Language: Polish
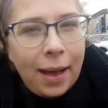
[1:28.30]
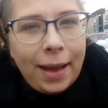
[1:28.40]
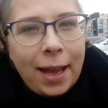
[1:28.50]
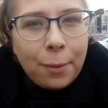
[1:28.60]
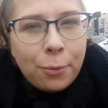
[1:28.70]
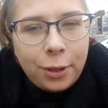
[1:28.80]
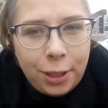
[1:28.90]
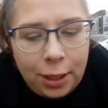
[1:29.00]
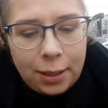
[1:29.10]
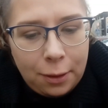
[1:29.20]
A jak
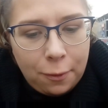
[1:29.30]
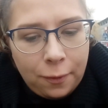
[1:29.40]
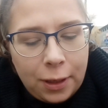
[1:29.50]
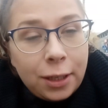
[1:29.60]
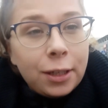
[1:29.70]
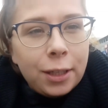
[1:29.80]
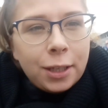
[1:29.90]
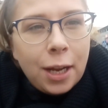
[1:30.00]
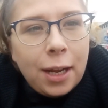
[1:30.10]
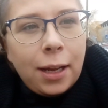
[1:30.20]
mogliście zauważyć,
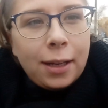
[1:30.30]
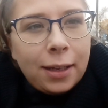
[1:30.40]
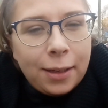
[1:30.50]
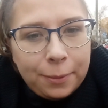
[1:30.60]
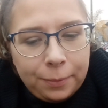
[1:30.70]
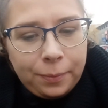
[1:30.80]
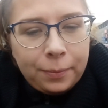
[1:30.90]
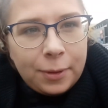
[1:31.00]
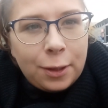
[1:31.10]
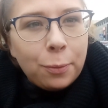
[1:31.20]

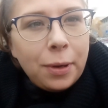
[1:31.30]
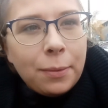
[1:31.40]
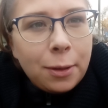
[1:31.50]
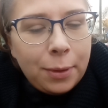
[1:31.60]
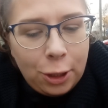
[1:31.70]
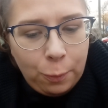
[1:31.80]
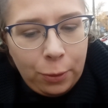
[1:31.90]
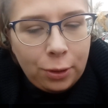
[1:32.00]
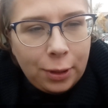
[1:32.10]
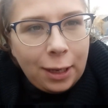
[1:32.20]
zrobiłam sobie też
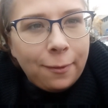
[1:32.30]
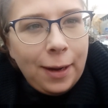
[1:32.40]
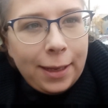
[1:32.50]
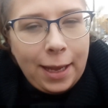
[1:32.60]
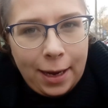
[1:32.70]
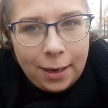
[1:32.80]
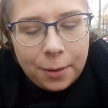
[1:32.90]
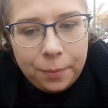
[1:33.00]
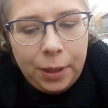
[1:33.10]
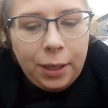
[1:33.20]
porządek w lakierach
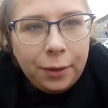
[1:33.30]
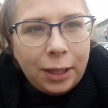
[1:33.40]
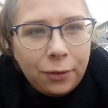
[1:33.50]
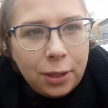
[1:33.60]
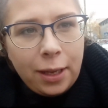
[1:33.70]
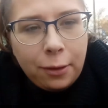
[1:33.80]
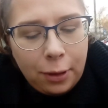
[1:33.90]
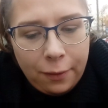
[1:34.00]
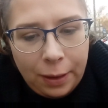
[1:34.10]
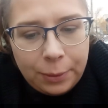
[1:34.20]
i te wszystkie,
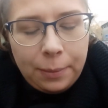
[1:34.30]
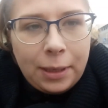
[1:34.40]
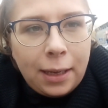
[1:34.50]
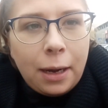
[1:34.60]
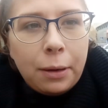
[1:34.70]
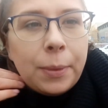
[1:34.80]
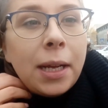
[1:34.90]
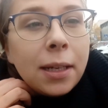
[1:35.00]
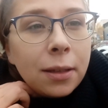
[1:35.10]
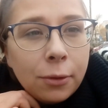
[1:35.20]
które Wam tam nagrałam,
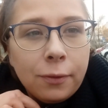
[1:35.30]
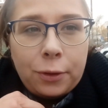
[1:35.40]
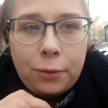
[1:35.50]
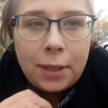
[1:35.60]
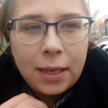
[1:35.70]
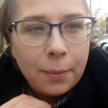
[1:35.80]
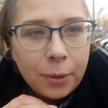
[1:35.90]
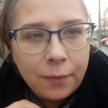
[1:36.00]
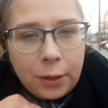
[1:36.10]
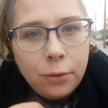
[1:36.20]
są do wyrzucenia,
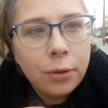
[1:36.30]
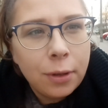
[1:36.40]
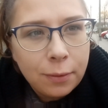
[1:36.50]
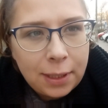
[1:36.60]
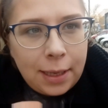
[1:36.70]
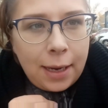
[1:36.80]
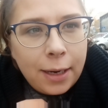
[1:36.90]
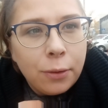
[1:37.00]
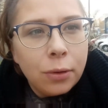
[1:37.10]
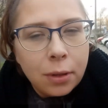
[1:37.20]
ponieważ już są
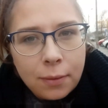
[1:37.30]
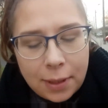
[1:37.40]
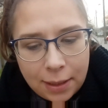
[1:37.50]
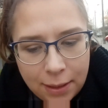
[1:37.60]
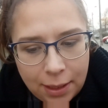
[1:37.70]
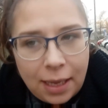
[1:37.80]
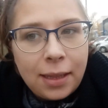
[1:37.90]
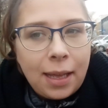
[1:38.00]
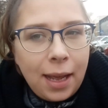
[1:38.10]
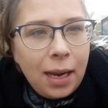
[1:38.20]
stare, już są
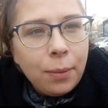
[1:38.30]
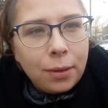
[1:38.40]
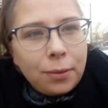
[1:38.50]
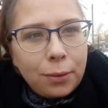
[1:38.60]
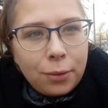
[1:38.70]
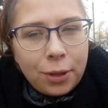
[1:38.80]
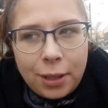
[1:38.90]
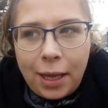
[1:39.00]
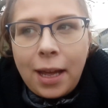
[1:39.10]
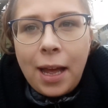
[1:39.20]
zaschnięte, albo są
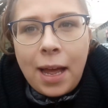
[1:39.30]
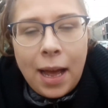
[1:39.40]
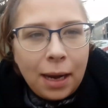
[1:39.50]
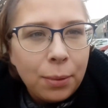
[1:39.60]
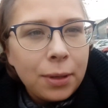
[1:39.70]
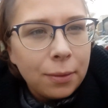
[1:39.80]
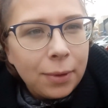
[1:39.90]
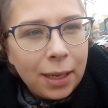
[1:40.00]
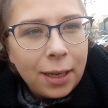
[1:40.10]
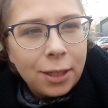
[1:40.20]
zużyte, albo są
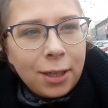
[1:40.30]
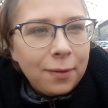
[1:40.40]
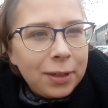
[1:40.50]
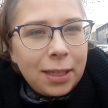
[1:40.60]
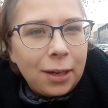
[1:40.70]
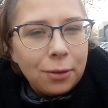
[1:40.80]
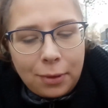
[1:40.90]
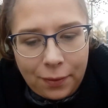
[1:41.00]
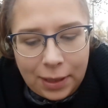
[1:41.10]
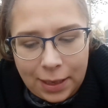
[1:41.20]
takie, że nie wystarczą
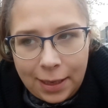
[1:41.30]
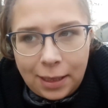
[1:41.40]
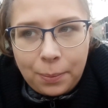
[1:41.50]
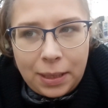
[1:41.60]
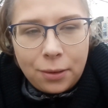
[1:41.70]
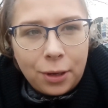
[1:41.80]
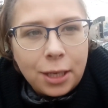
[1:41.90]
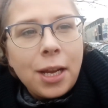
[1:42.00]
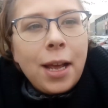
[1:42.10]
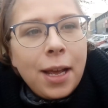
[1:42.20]
nawet na jeden paznokieć.